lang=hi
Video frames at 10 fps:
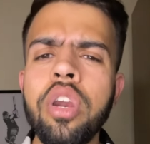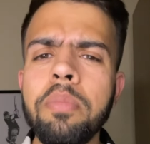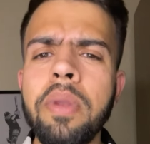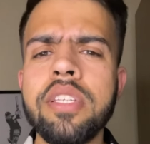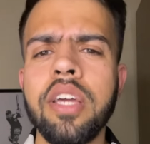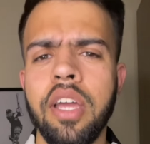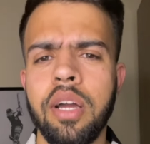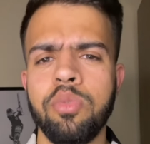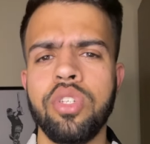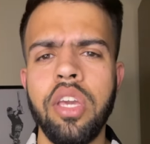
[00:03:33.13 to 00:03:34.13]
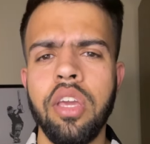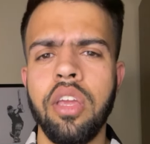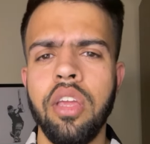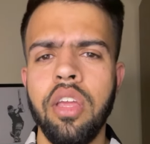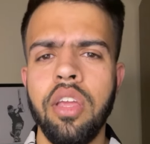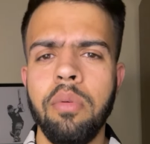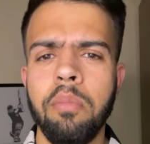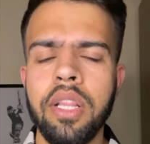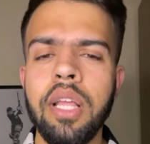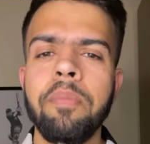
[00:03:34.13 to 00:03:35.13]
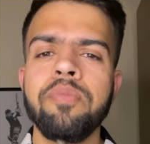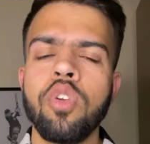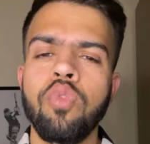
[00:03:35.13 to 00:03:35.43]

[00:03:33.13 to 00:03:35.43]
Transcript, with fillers: रिप्लेस करेगा मुझे मतलब